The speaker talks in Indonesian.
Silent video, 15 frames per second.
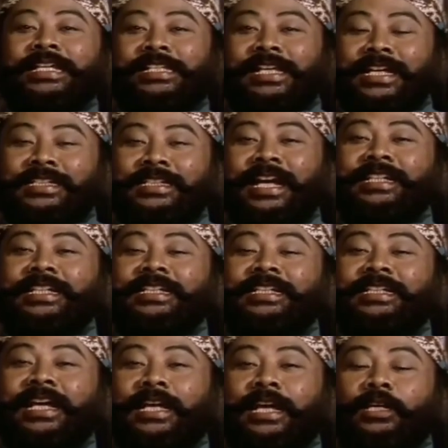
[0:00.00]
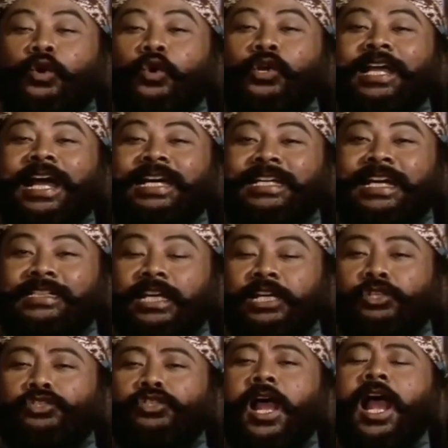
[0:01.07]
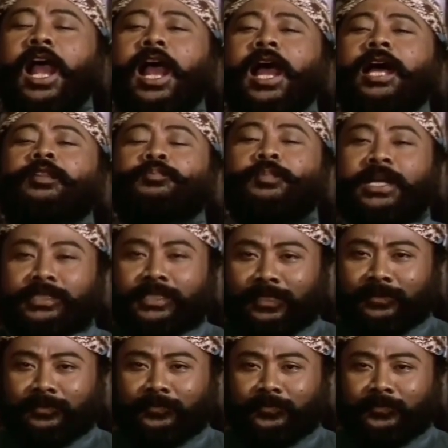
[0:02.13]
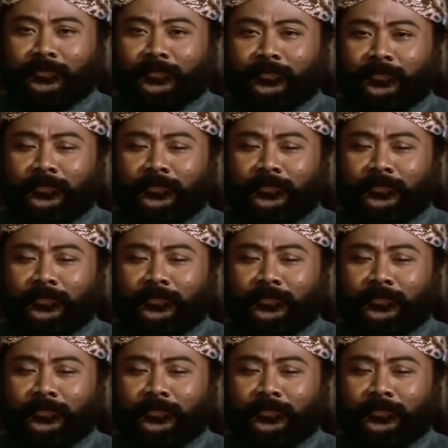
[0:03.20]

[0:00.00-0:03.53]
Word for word: warisan yang ditinggalkan oleh ayahnya sangat banyak.